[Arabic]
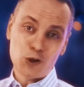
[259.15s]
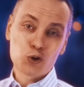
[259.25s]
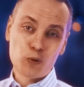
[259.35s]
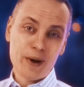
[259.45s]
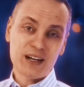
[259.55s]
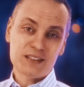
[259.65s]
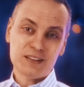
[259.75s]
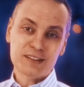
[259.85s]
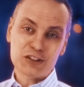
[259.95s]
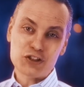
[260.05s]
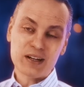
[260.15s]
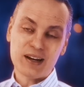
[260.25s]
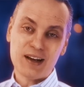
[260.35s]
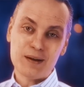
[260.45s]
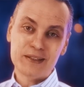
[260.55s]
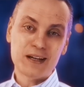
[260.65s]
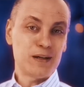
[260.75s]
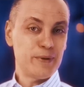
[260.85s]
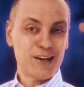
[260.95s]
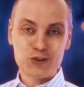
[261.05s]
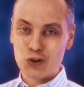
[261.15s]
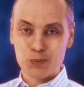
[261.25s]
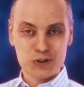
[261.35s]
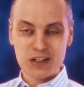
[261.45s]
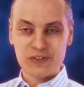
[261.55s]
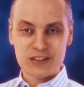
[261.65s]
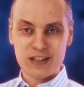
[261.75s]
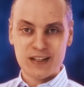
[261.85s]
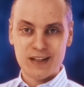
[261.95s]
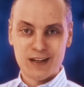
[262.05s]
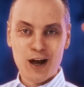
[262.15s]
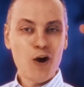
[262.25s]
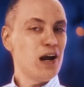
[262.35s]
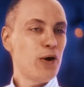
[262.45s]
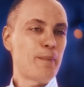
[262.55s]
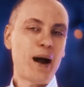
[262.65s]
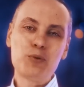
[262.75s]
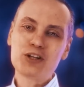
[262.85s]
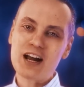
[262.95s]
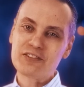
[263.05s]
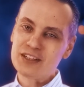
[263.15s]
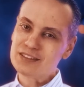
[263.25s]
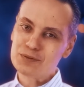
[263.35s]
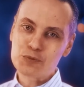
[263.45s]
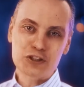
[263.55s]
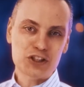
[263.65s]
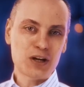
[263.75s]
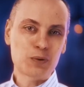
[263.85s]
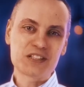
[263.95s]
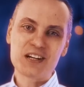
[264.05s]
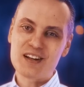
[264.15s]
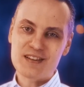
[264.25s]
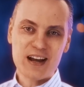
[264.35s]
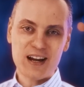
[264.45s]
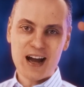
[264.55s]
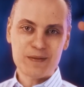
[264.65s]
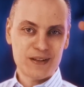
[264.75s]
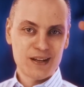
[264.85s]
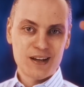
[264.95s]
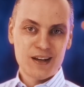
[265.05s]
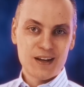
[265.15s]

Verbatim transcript: عضو مجلس إدارة الشركة القابضة لمياه الشرب والصرف الصحي واللواء محمود عرفات مستشار وزير الإنتاج الحربي